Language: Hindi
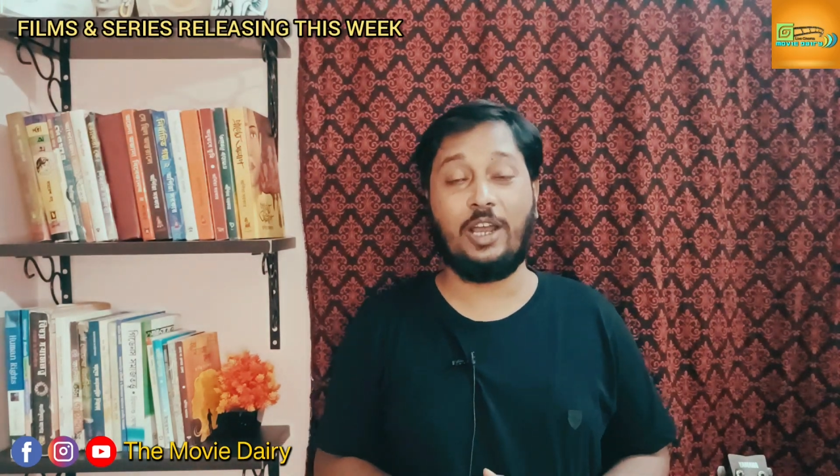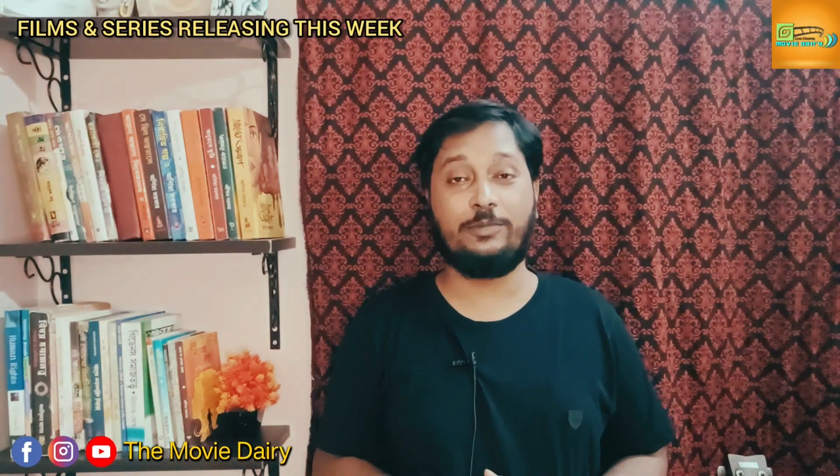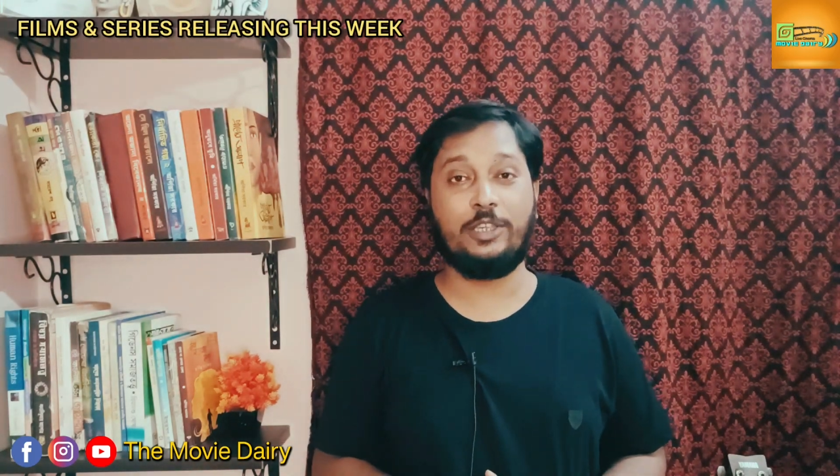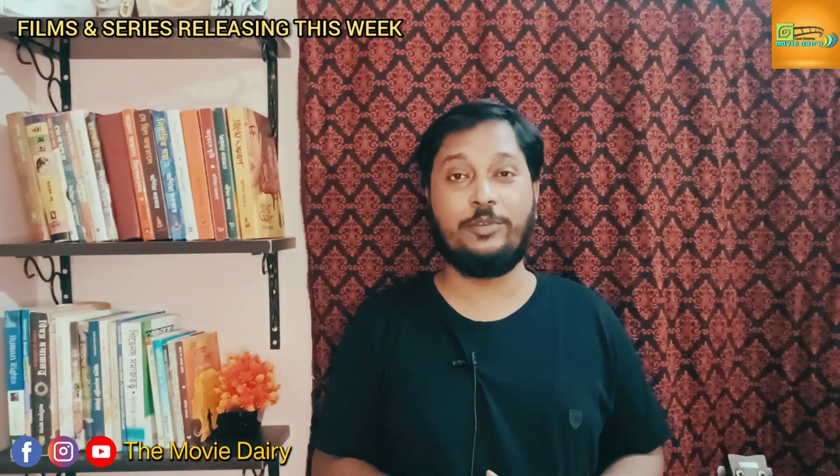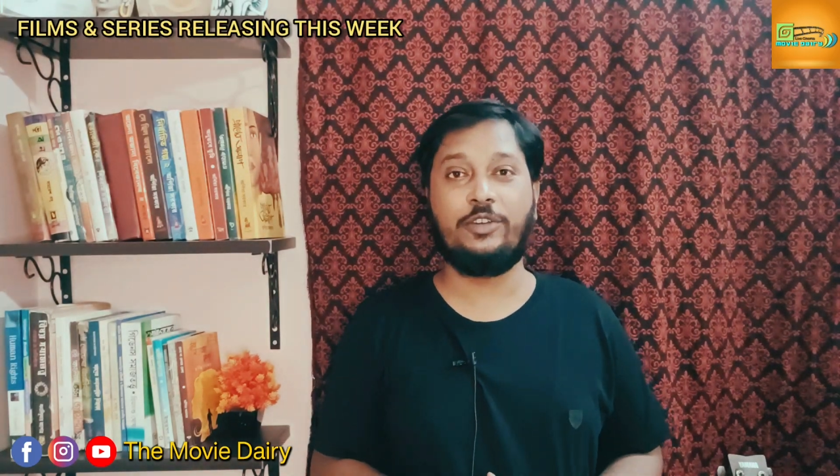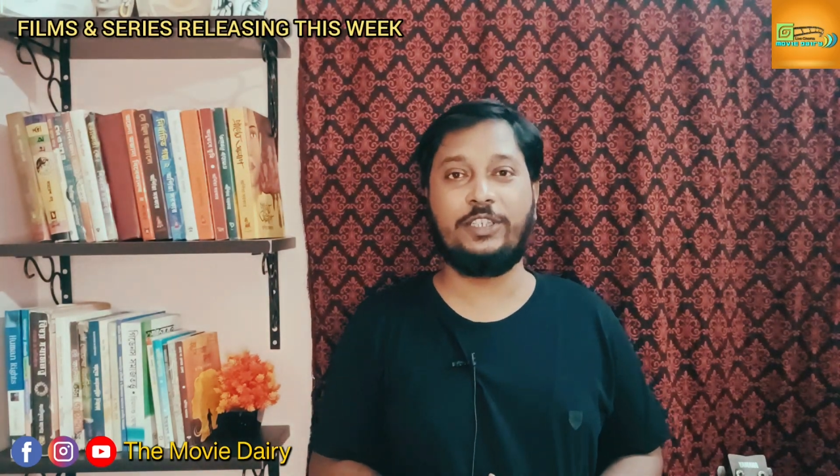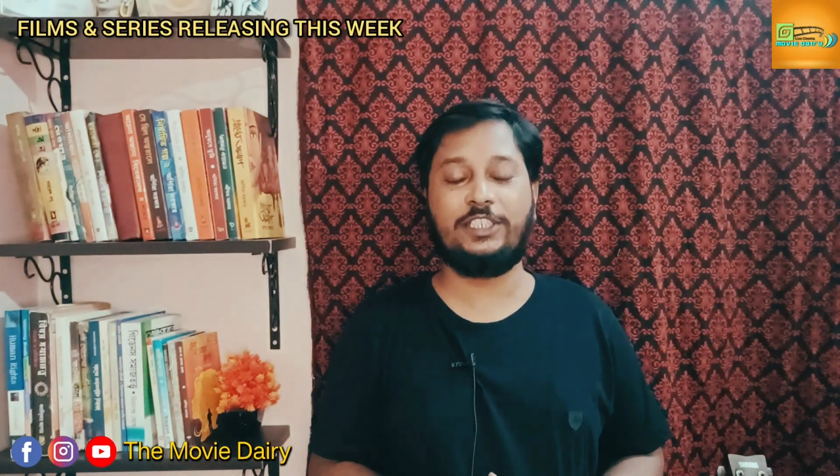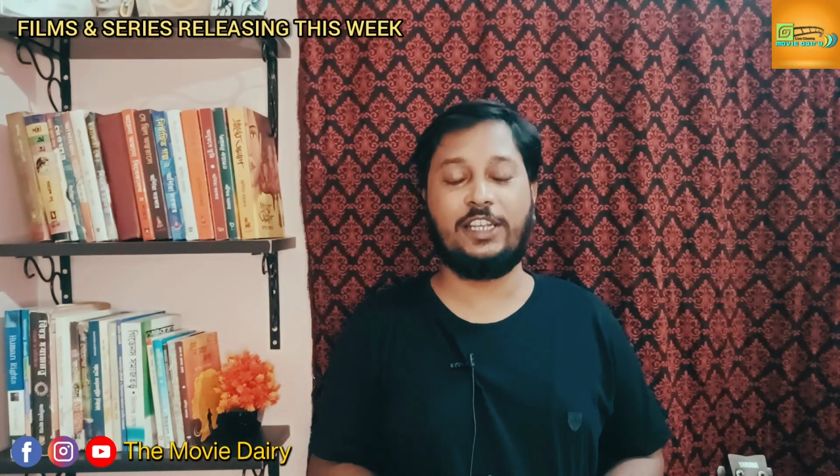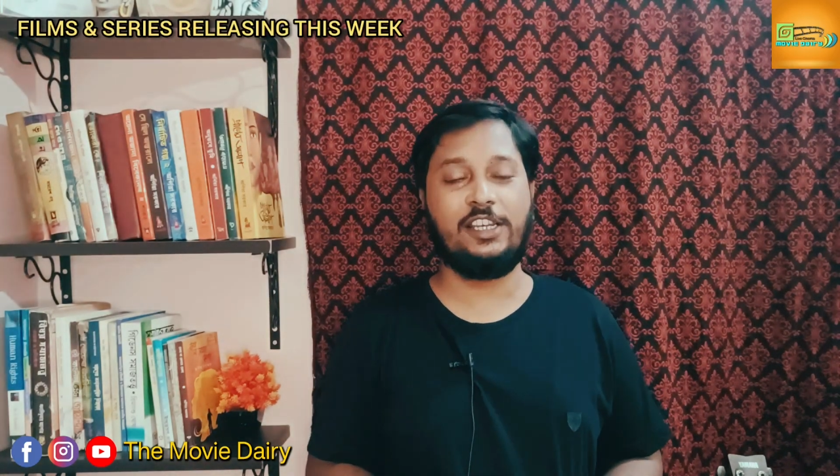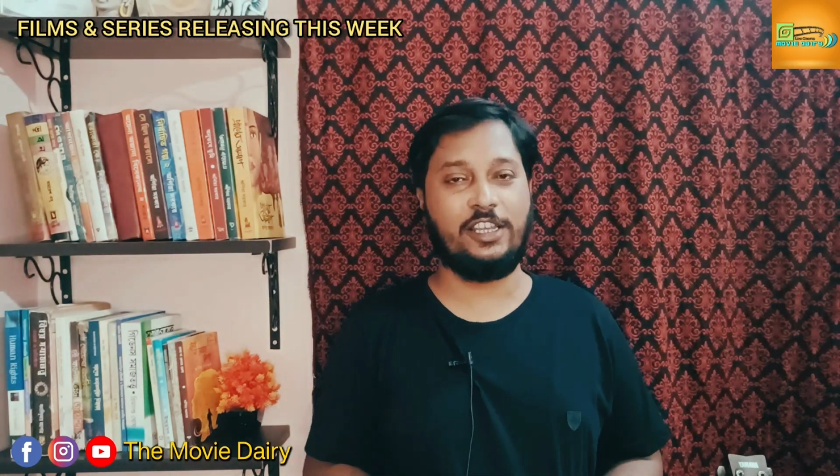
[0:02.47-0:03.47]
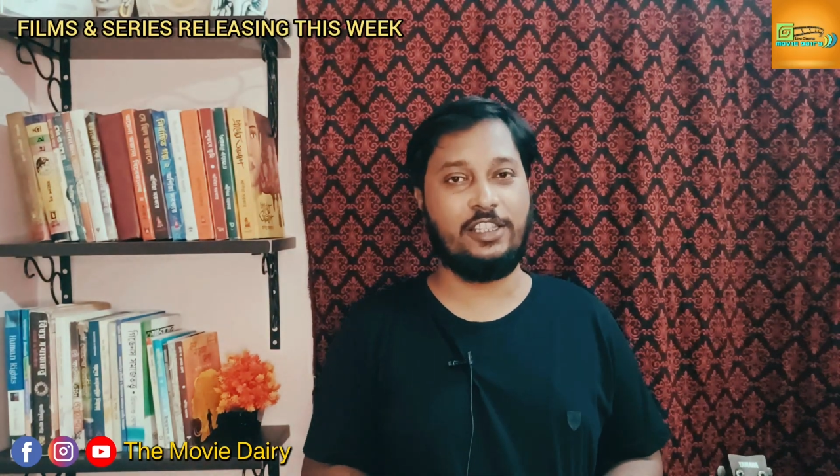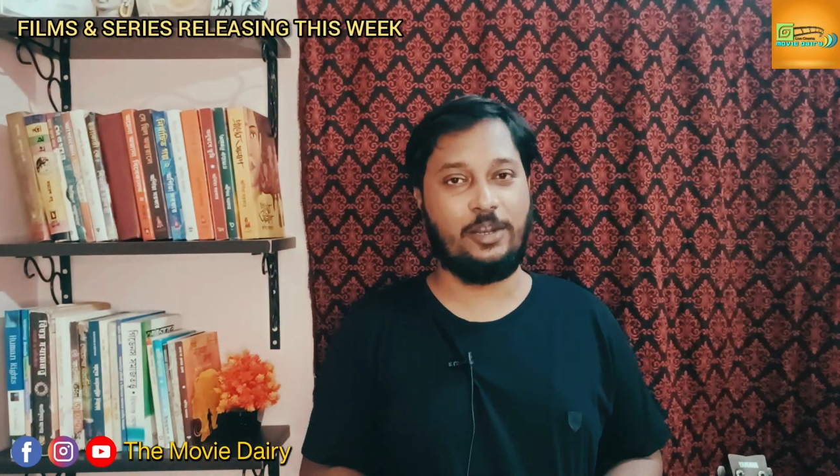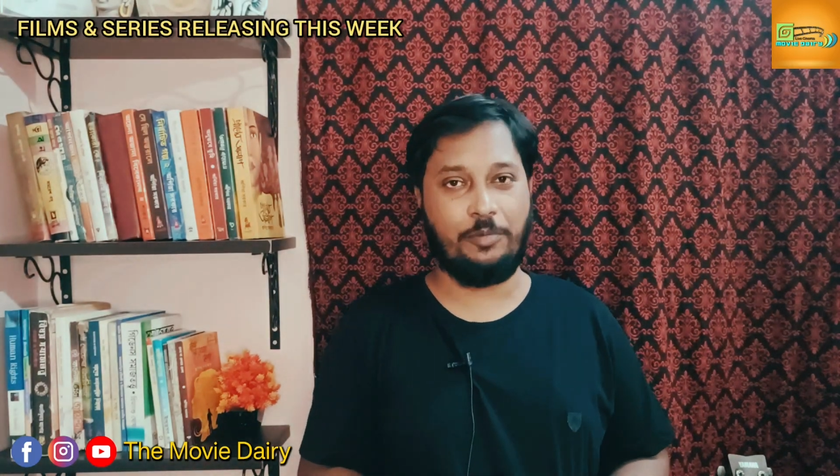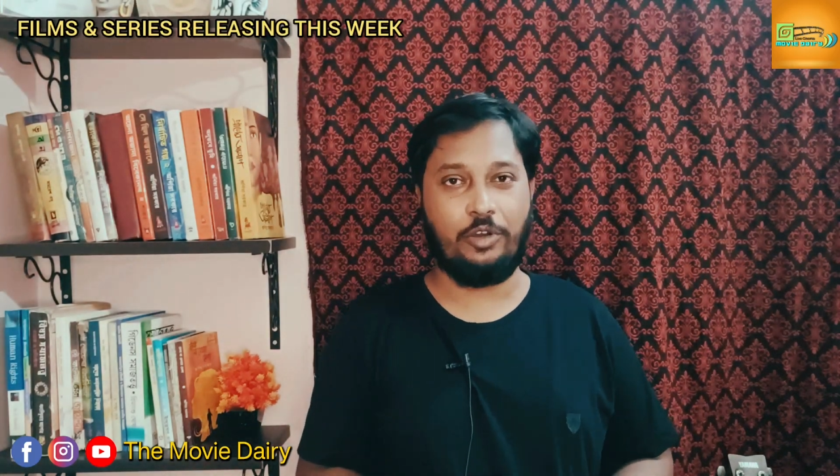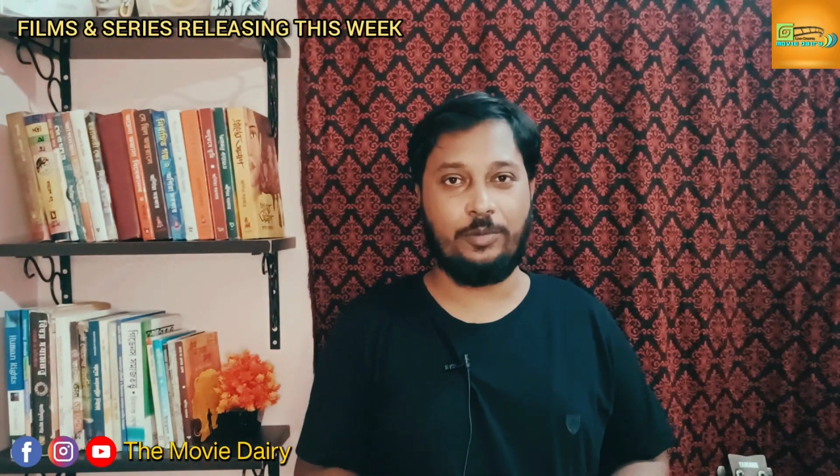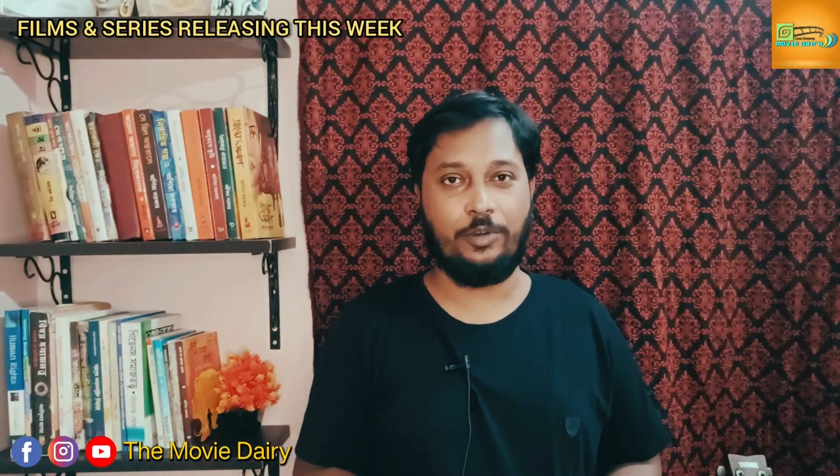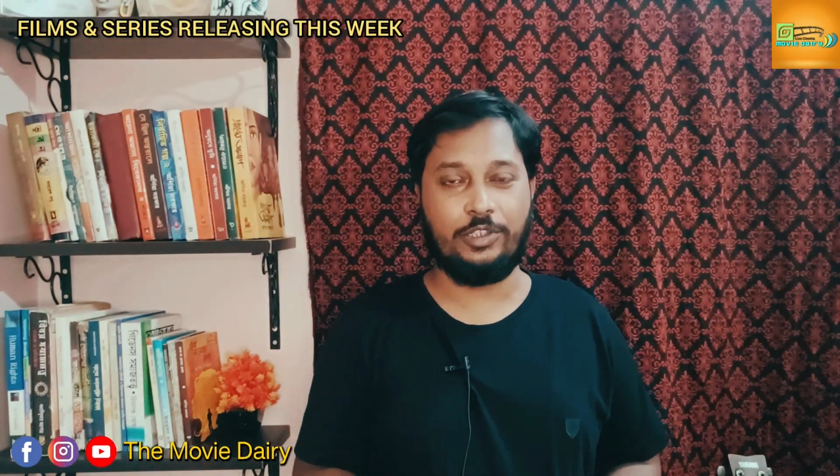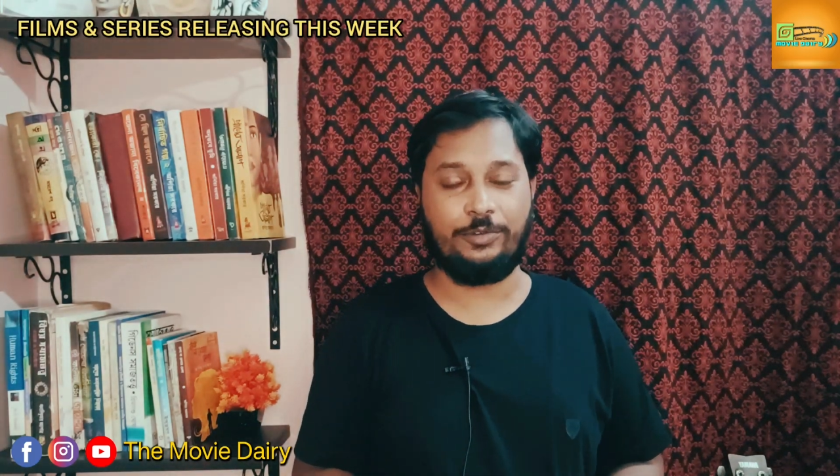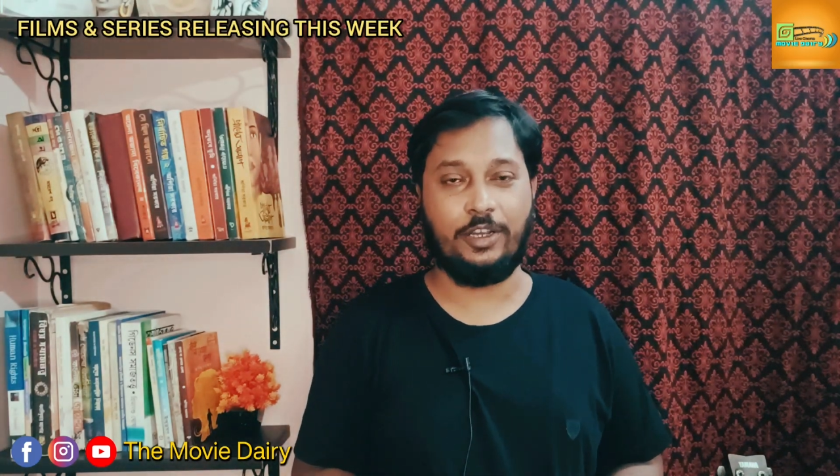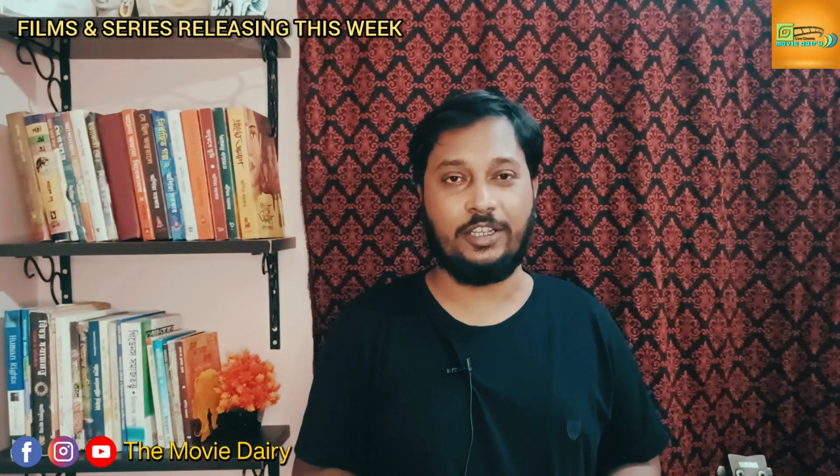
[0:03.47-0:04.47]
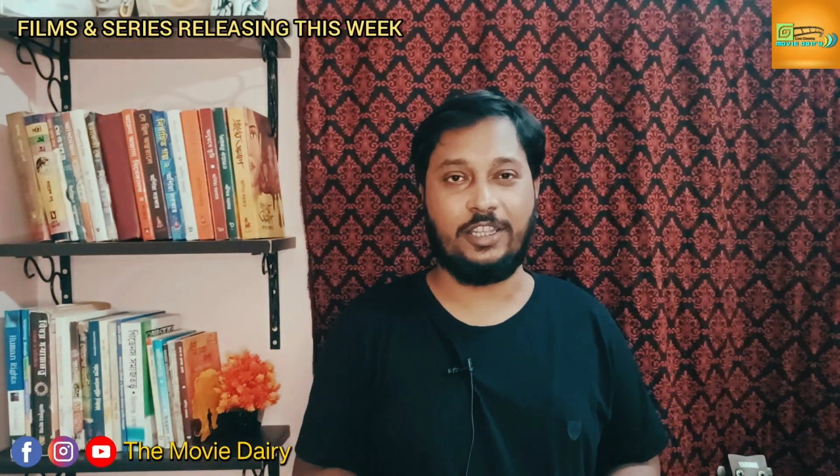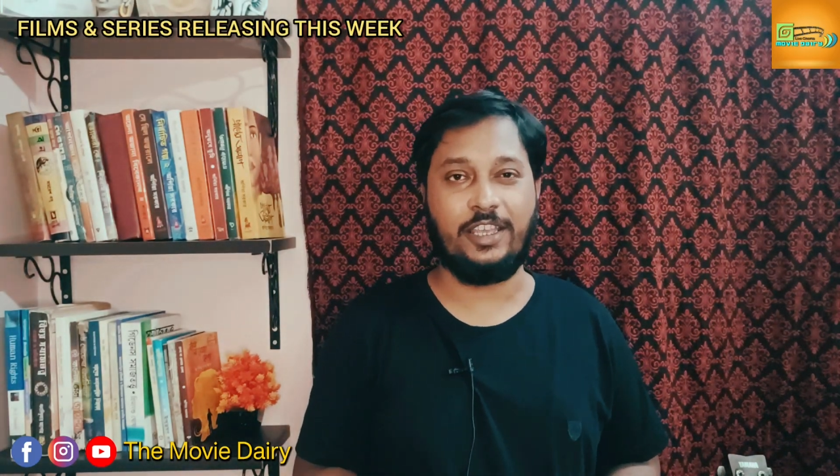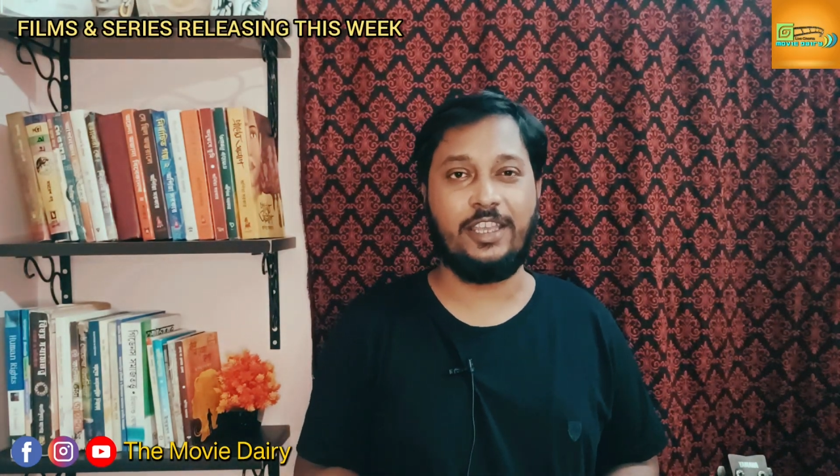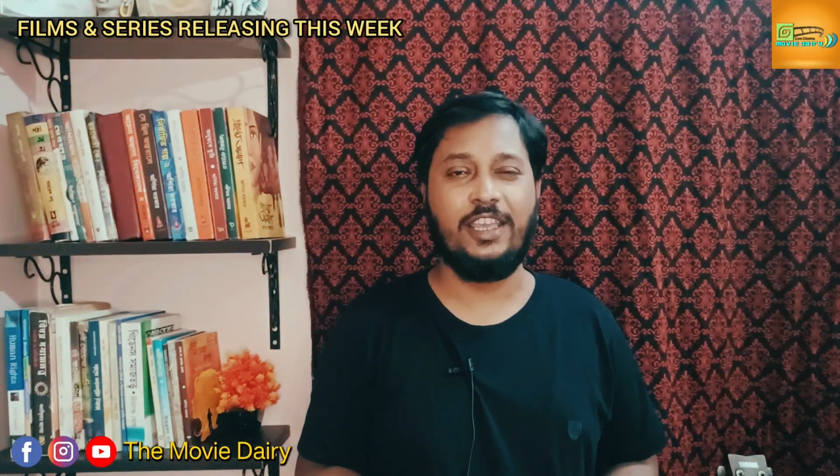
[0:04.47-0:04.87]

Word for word: आप सभी को इस चैनल के अंदर बहुत बहुत स्वागत है